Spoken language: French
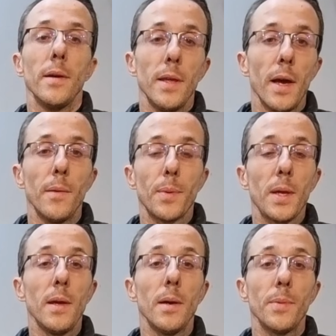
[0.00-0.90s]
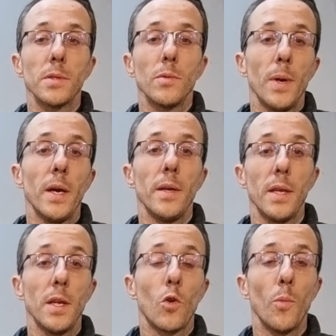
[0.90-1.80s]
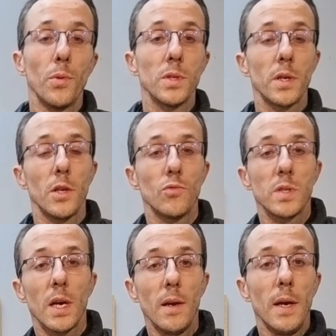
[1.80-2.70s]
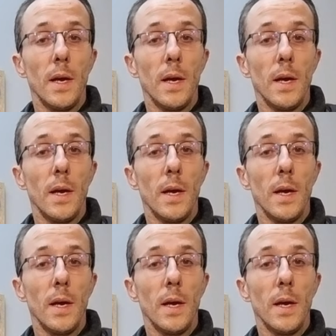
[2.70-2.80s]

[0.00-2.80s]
il y a un prix, hein, parce qu'il bah, y a des composants, il y a tout ça.